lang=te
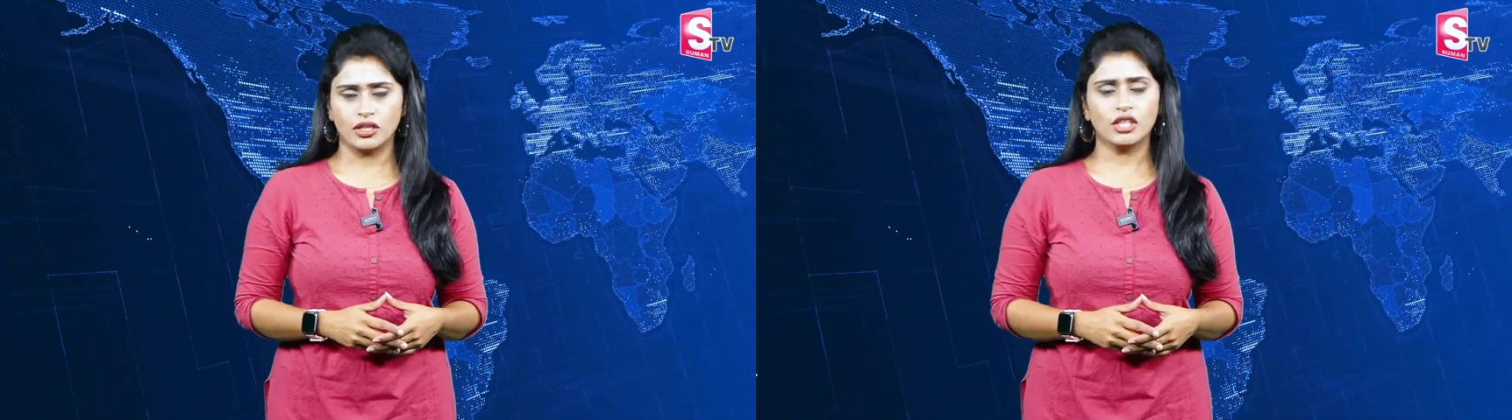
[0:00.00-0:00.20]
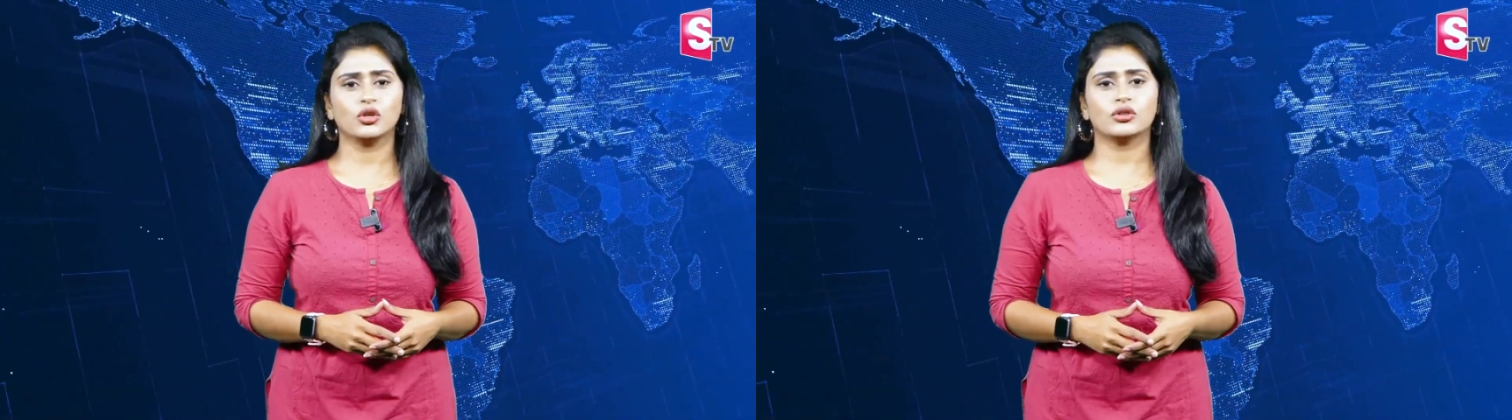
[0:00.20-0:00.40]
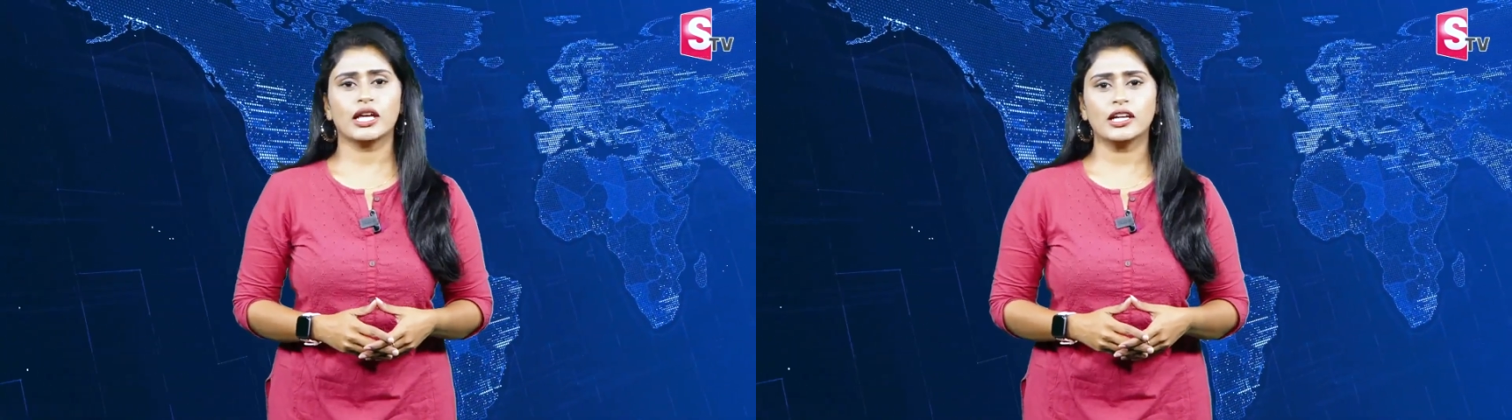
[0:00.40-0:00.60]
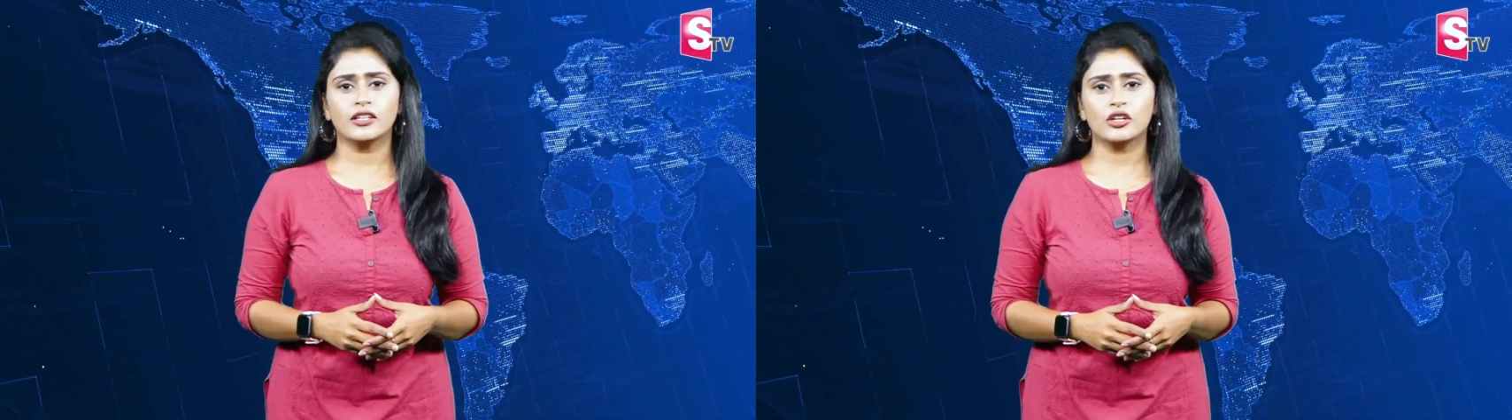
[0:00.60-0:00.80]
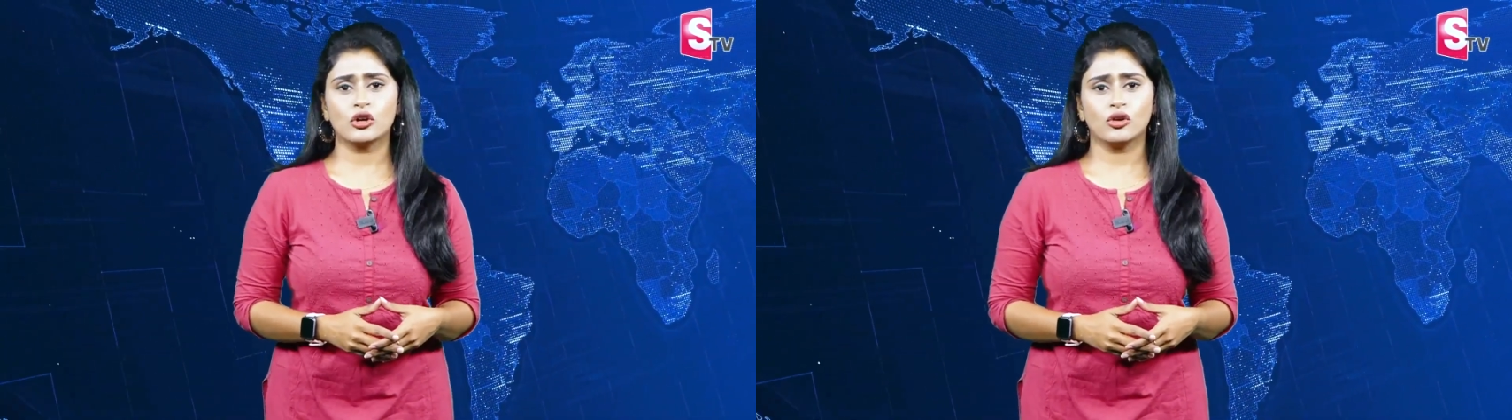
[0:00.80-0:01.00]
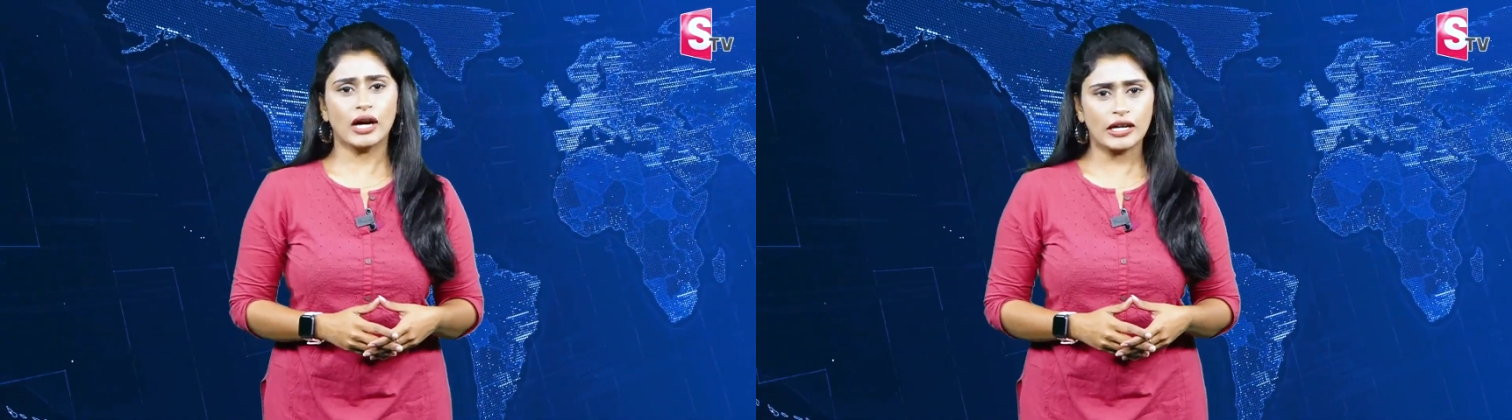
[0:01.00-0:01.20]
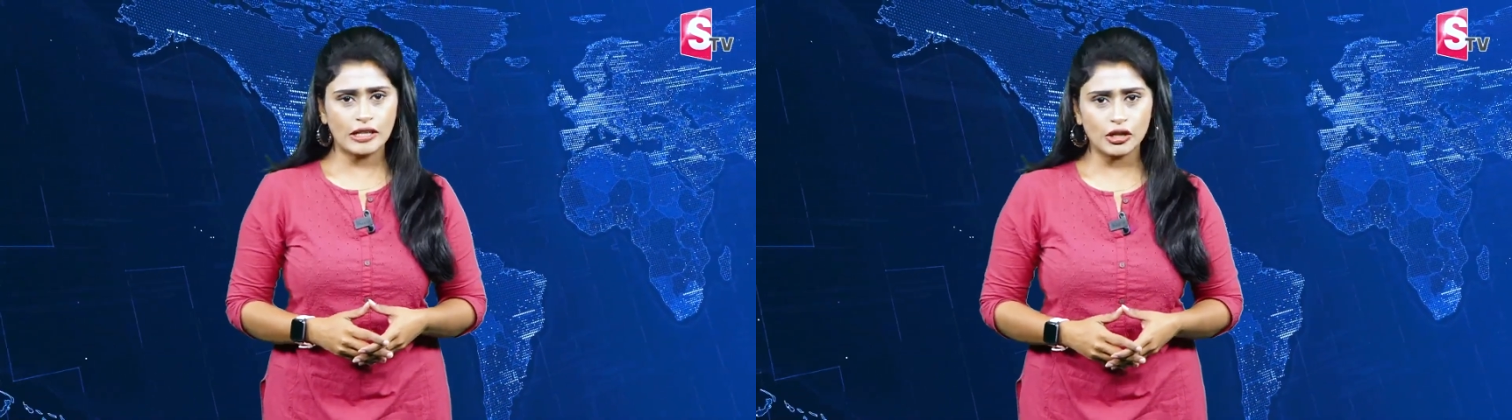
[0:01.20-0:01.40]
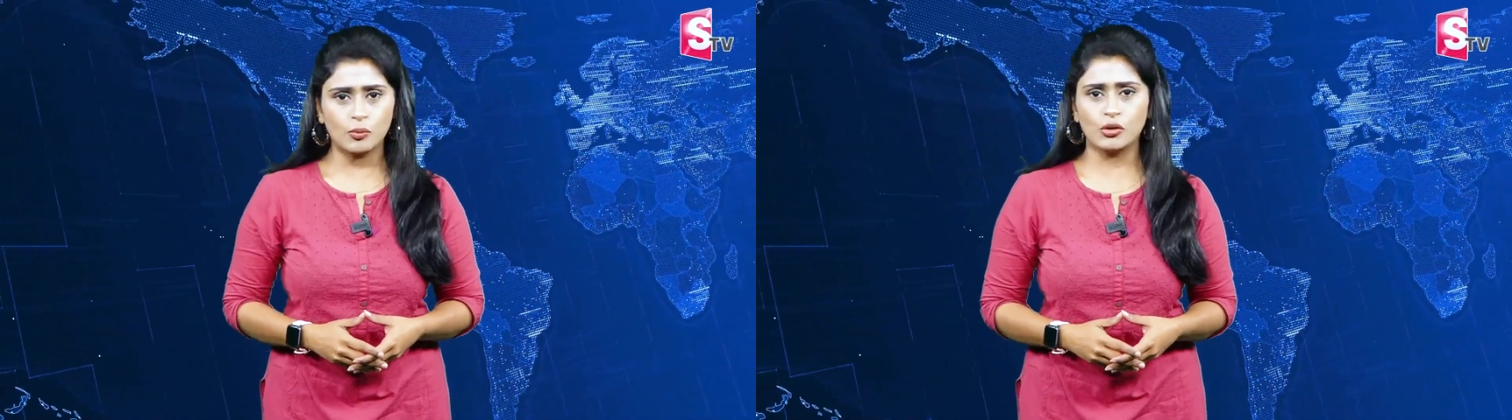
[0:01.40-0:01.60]
దీంతో తల్లిదండ్రులు
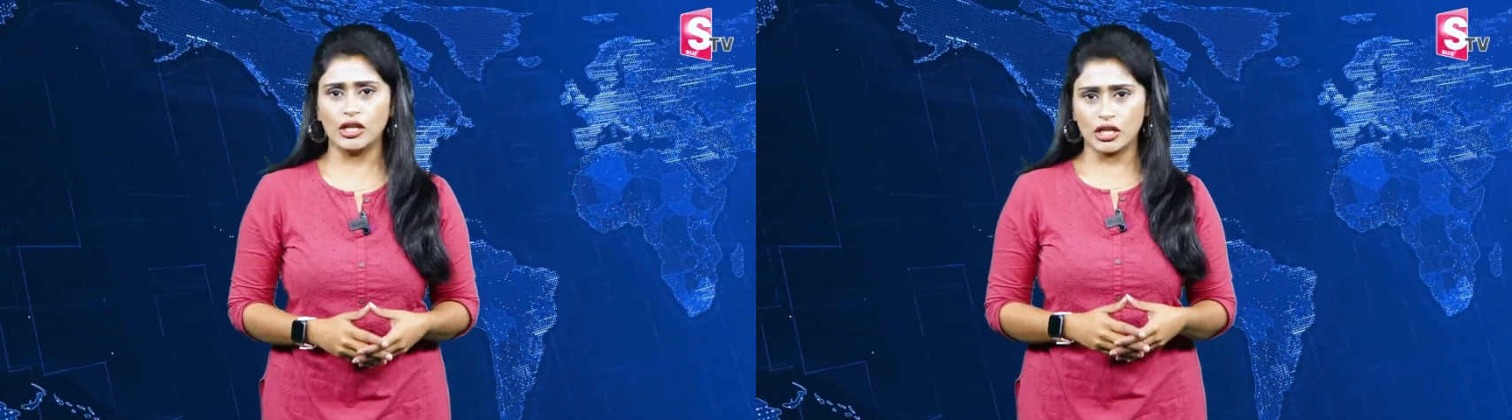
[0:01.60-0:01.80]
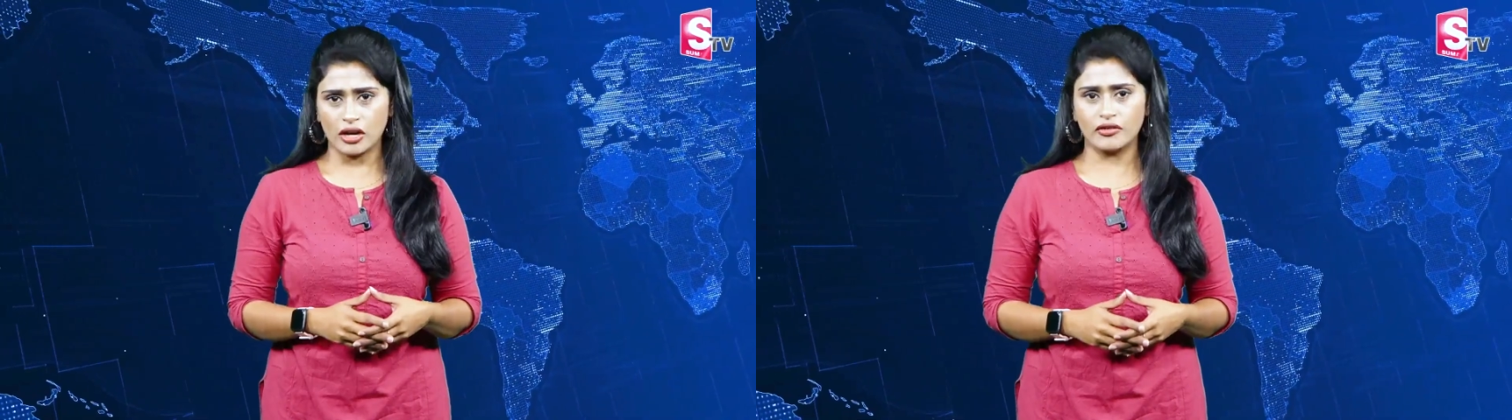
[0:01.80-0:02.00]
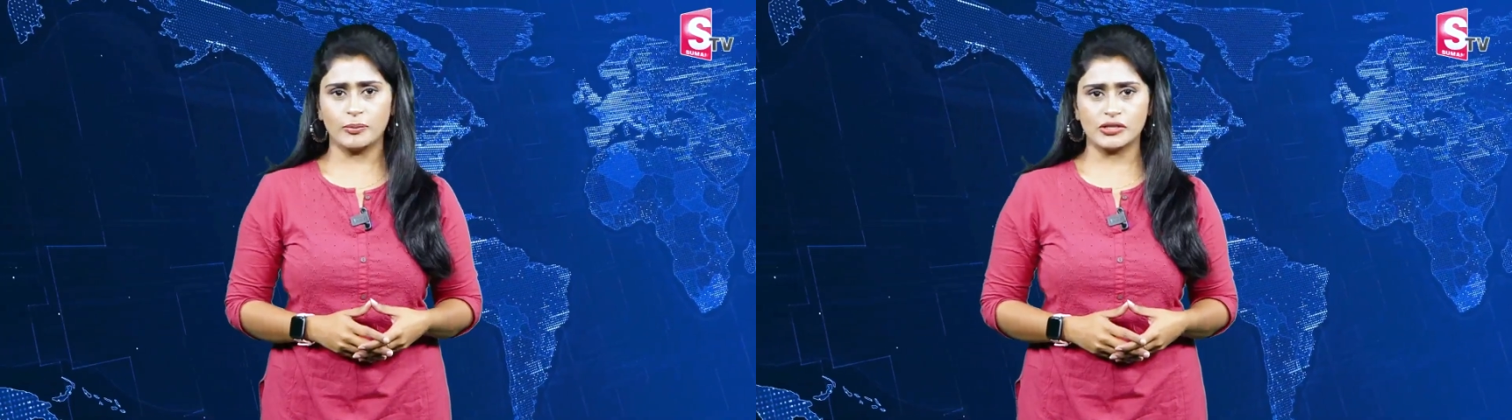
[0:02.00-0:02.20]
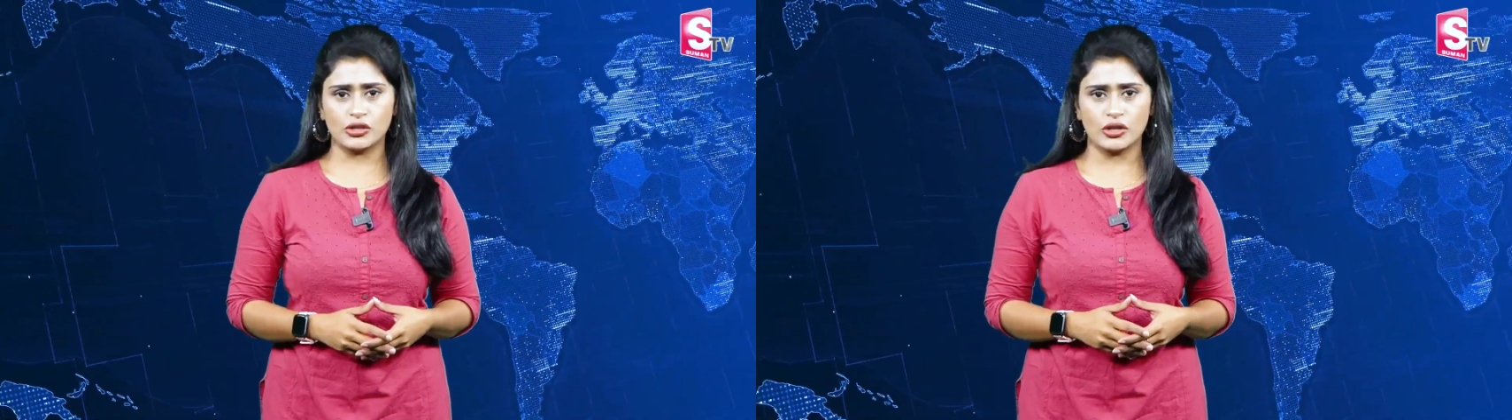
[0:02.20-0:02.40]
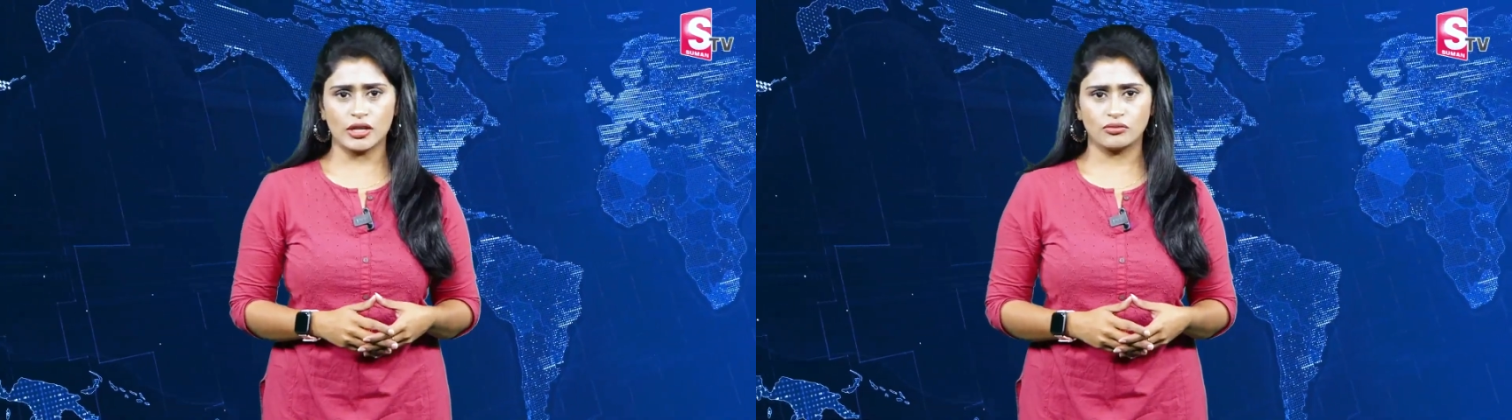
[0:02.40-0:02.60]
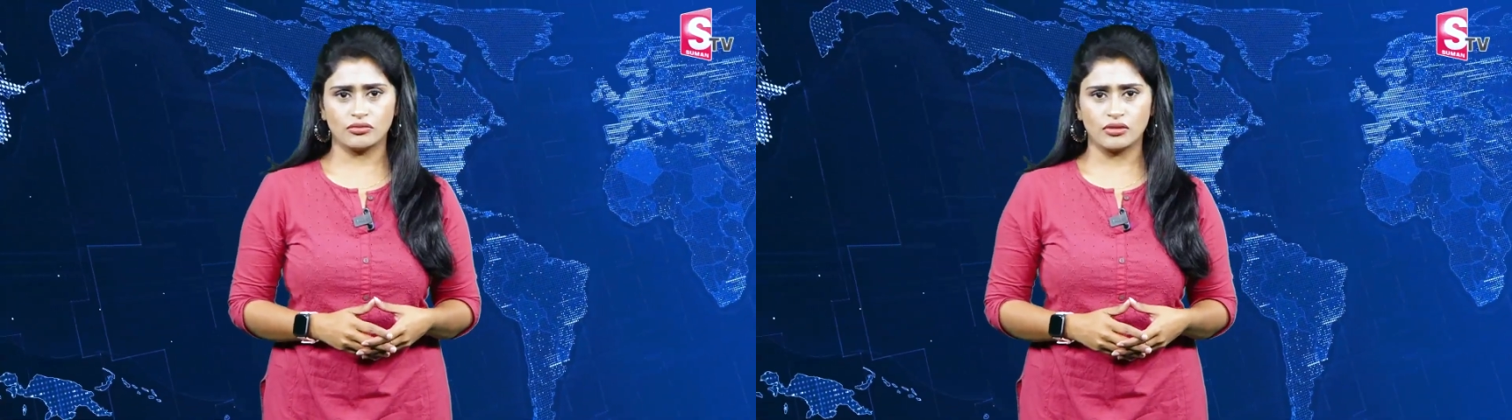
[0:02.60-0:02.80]
కన్నీరు మున్నీరుగా విలపిస్తున్నారు